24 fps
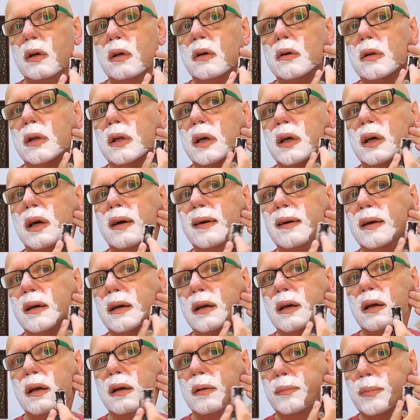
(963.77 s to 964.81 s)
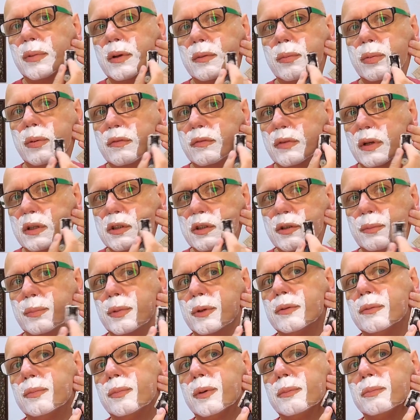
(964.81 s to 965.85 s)
Kolega e, podpowiedział
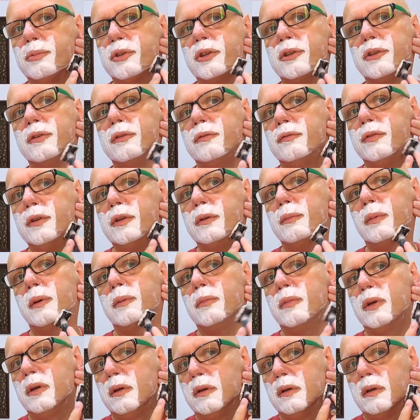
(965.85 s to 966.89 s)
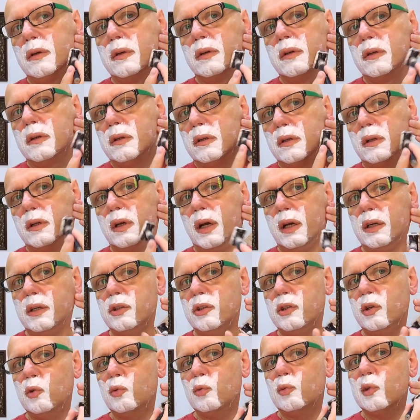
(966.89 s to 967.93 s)
pod poprzednim filmem, jak
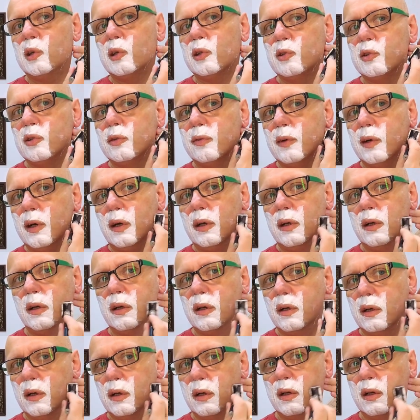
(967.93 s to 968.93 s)
się nazywa